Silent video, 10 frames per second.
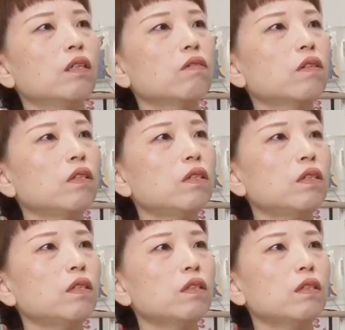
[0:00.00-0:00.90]
なのでし
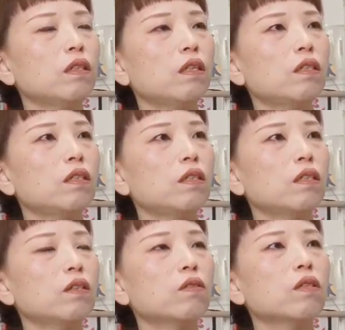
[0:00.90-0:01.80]
ちがつはちが
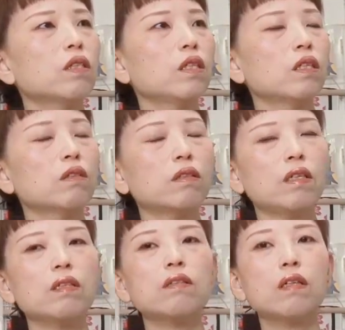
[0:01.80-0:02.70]
つと来てなく
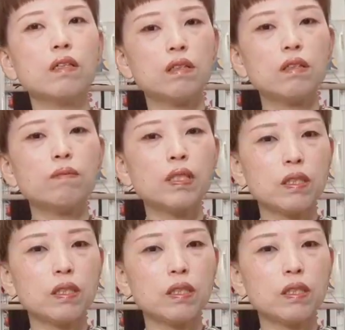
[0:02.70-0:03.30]
てくがつ